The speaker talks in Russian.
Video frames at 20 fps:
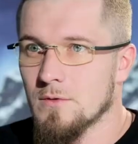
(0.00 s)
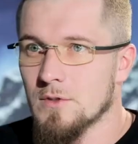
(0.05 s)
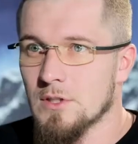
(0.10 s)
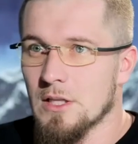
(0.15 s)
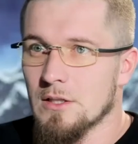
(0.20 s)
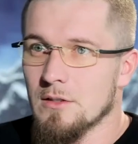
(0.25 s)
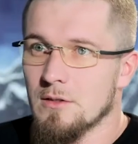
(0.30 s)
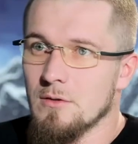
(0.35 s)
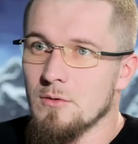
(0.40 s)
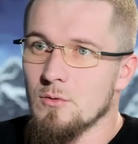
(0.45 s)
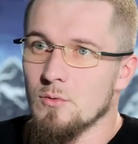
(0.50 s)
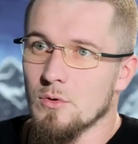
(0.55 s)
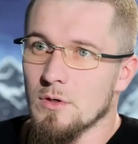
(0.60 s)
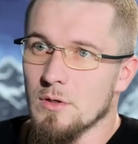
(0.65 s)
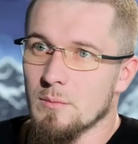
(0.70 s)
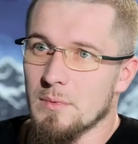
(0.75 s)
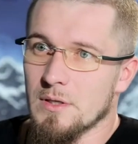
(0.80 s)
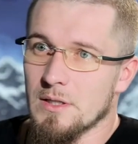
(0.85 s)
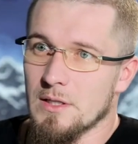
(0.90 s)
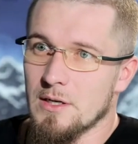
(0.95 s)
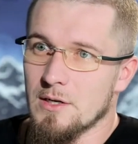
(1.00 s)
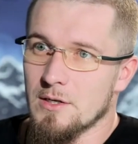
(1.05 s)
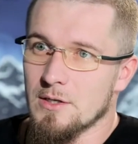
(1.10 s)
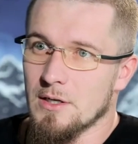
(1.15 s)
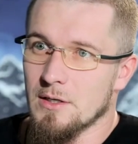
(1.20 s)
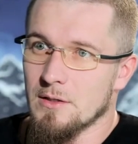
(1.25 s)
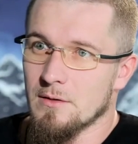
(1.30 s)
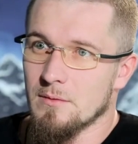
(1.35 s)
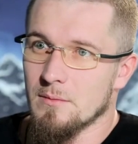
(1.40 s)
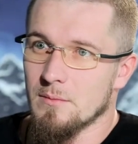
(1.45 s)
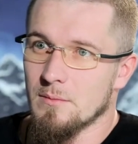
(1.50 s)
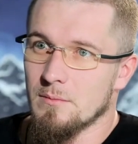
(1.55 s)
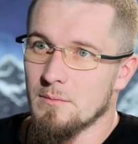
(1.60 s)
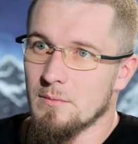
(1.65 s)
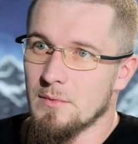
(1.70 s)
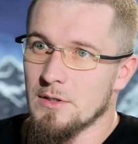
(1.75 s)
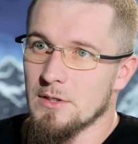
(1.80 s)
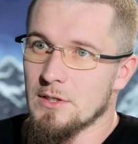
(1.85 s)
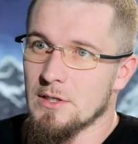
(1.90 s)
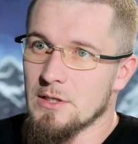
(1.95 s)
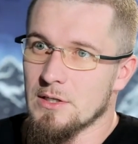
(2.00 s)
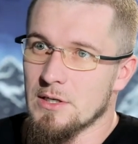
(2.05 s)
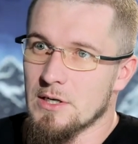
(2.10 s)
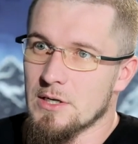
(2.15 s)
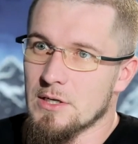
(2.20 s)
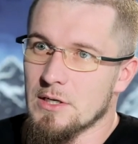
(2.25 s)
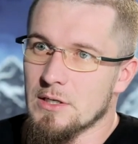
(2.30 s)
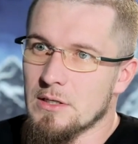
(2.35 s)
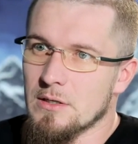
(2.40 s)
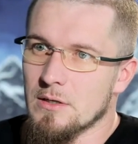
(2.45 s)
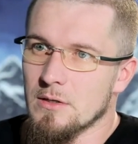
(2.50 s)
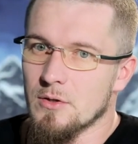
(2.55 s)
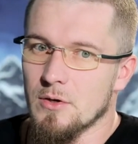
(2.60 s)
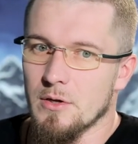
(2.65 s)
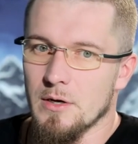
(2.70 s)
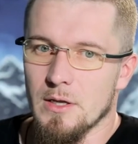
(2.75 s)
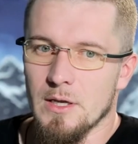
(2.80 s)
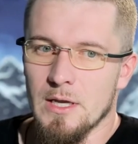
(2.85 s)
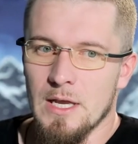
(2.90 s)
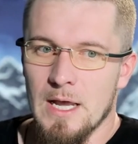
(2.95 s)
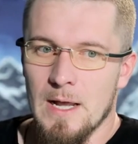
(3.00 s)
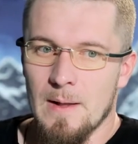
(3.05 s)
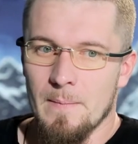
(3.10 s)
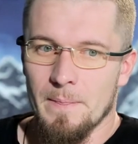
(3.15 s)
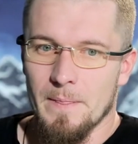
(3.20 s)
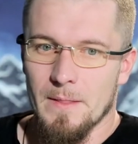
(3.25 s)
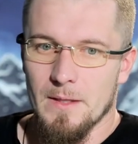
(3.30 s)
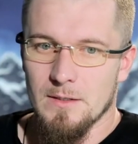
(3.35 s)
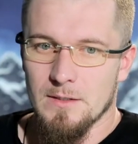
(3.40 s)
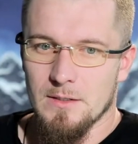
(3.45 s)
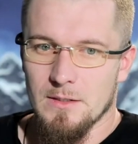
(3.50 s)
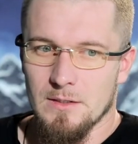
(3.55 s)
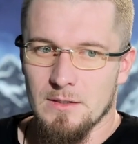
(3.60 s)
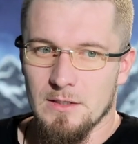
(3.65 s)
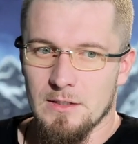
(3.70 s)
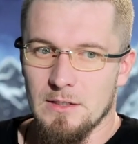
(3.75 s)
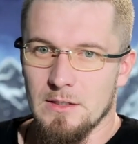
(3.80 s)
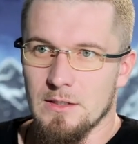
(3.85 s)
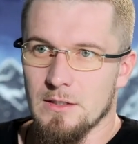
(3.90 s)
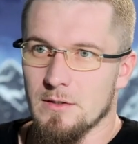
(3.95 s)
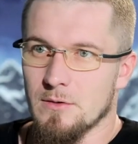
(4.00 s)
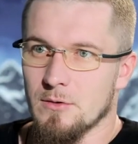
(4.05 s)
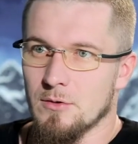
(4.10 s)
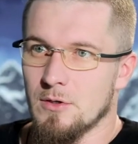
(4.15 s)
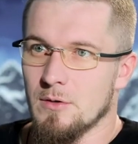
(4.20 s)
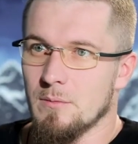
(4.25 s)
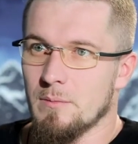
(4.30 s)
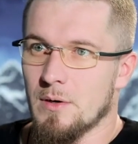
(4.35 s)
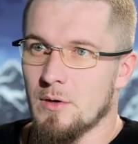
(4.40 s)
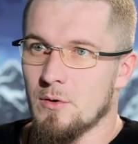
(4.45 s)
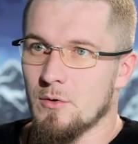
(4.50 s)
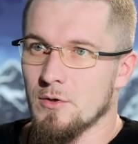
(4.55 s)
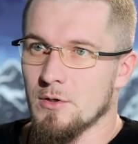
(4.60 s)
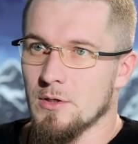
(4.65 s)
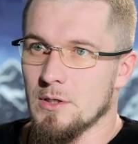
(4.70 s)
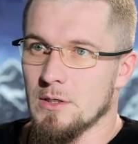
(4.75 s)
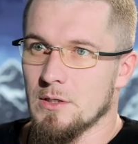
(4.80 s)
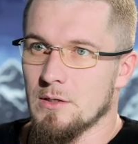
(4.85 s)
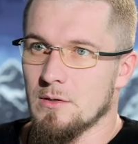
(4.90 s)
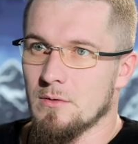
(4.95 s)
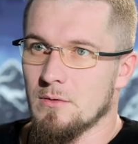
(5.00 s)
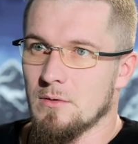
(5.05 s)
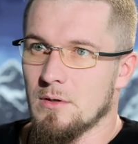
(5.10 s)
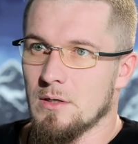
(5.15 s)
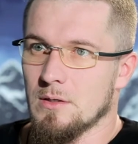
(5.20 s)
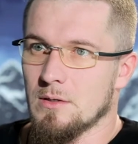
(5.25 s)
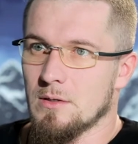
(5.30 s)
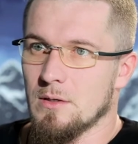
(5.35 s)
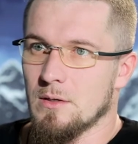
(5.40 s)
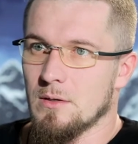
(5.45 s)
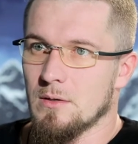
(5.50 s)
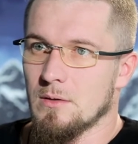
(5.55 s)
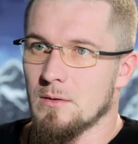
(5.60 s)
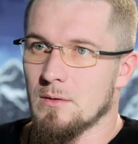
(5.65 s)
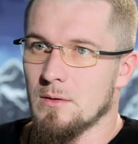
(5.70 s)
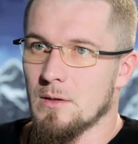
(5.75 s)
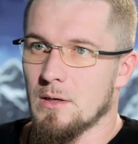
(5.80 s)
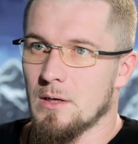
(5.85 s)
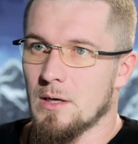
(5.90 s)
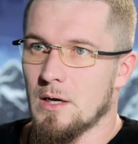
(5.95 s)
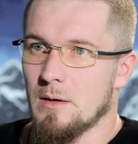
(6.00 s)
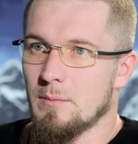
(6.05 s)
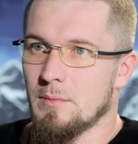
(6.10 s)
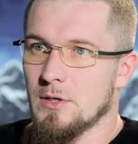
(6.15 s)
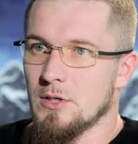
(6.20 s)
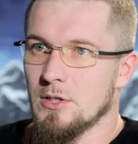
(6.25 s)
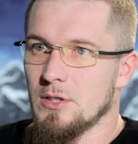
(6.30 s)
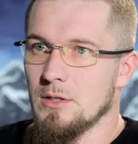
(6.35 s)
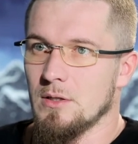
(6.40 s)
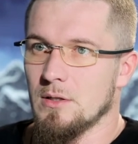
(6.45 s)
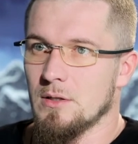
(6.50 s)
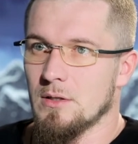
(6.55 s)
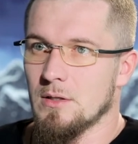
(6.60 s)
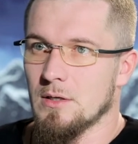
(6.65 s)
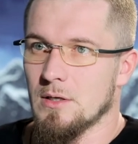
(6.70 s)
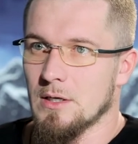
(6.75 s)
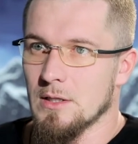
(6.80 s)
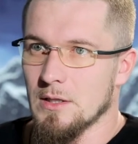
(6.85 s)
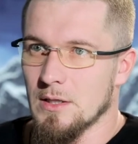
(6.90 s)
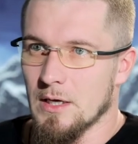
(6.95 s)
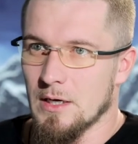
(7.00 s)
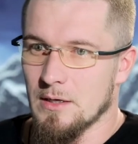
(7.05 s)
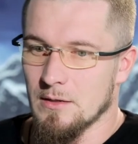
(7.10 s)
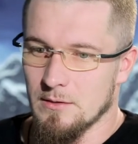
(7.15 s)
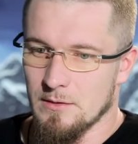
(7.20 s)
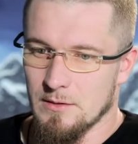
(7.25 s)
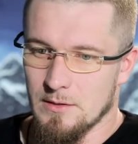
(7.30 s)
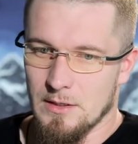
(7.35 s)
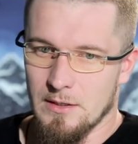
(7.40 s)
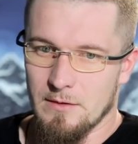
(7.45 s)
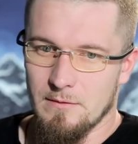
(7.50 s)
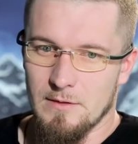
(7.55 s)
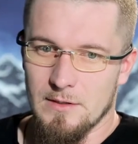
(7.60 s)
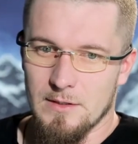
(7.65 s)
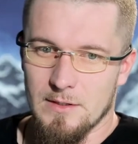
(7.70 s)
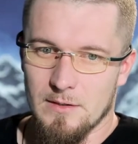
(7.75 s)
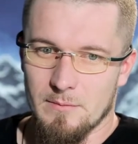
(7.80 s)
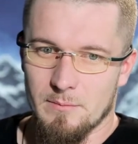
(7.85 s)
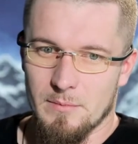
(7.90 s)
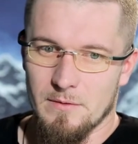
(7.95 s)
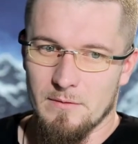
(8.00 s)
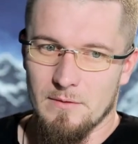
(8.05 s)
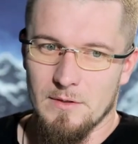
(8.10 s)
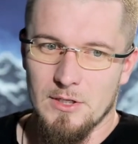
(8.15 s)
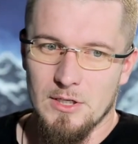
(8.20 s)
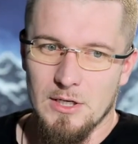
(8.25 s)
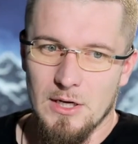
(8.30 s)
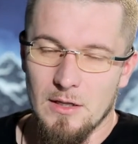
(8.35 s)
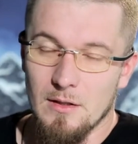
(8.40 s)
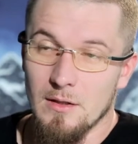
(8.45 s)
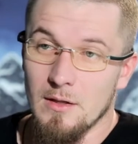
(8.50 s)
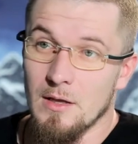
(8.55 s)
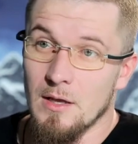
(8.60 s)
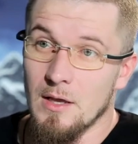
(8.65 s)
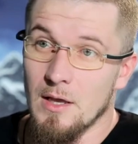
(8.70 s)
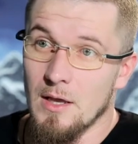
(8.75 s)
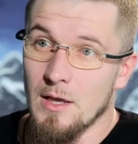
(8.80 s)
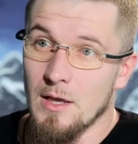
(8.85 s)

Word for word: штат Кентукки подальше от ближайших территорий. Согласитесь, очень похожая ситуация. А причина-то одна. Телевизор повещал,